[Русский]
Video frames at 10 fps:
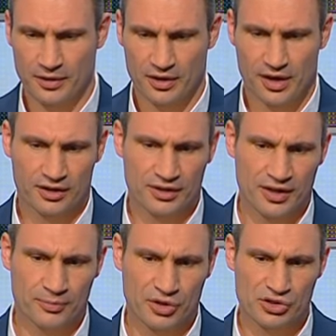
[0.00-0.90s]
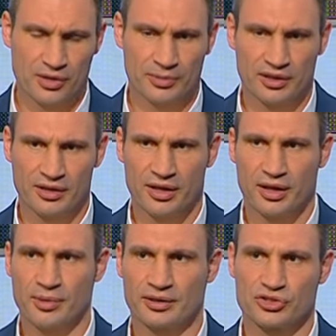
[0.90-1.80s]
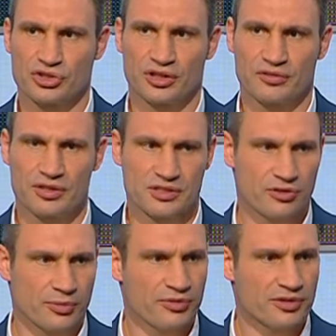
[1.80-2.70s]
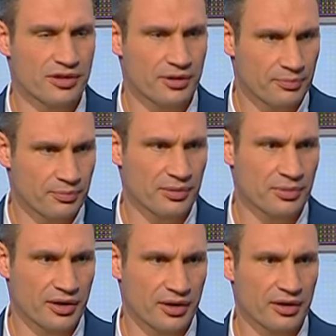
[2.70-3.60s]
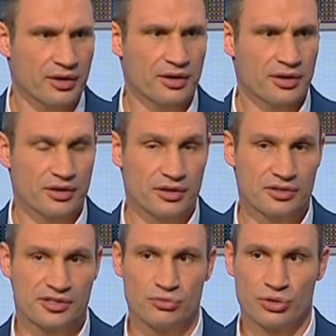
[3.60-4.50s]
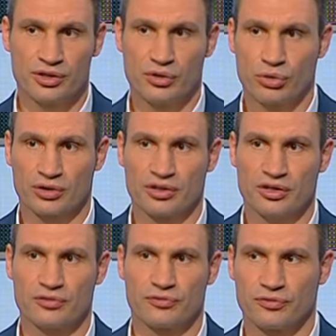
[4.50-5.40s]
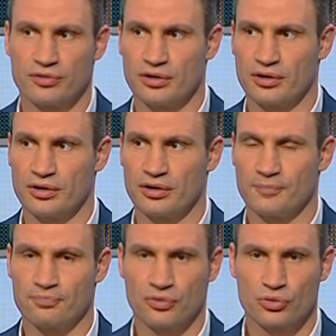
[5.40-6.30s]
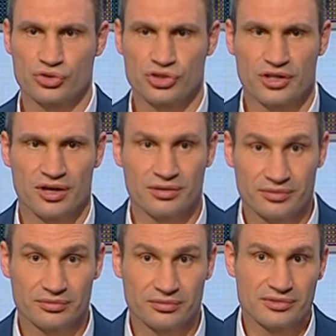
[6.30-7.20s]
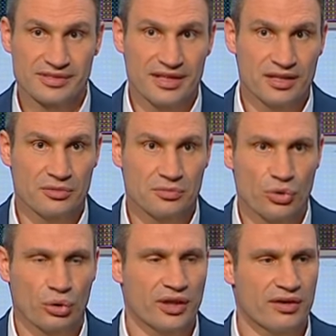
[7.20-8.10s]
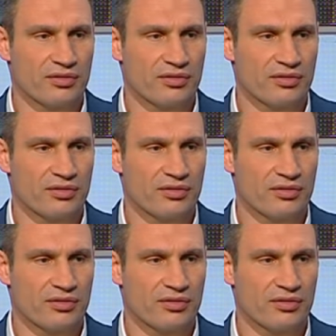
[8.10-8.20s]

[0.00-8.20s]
Когда пришла молодая команда Черновецкого, мы видели примеры. И сегодня город Киев э, уже стоит долгое